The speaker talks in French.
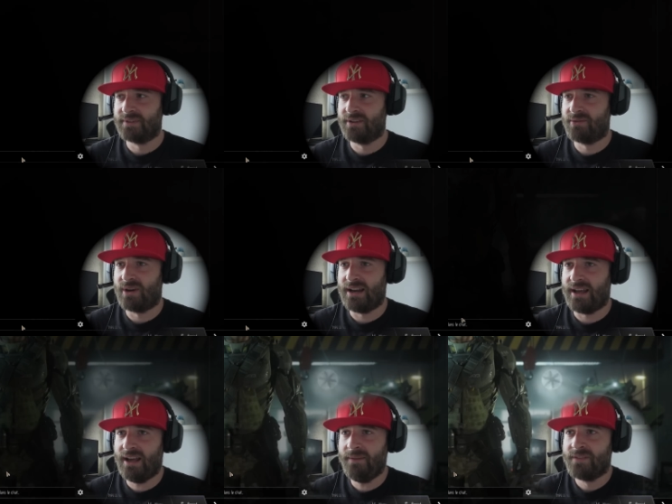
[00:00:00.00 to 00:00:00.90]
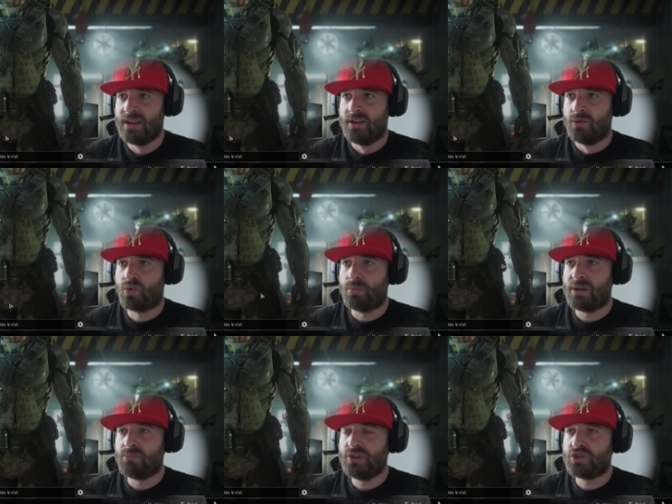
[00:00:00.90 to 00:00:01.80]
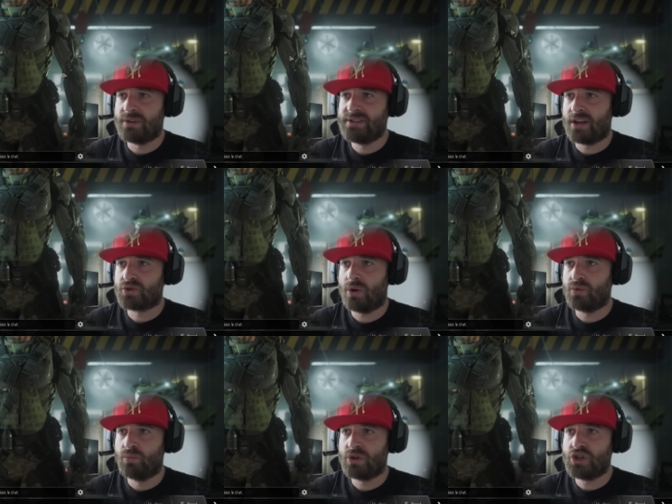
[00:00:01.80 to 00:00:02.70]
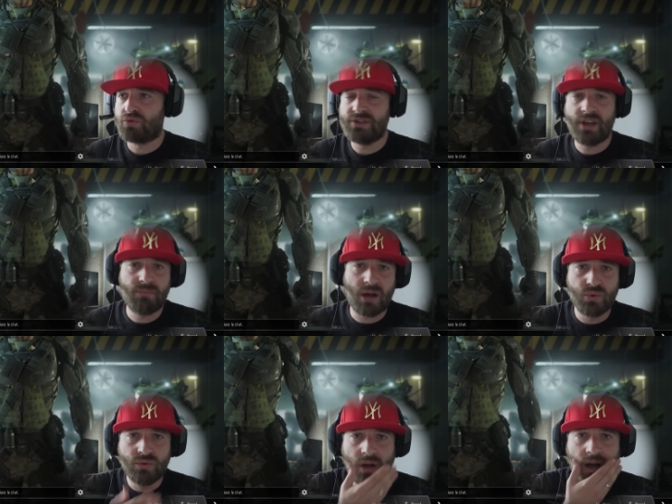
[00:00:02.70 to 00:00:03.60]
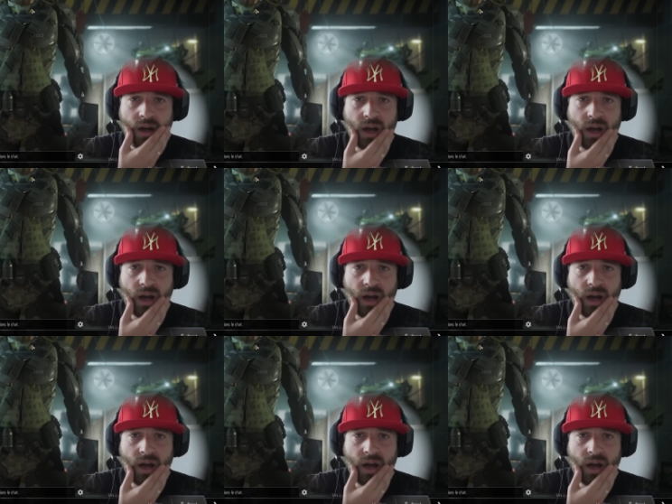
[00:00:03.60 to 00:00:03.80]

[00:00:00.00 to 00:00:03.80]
Euh, voilà. Donc on m'a demandé de choisir un joueur. Donc moi j'ai choisi un barbu, hein,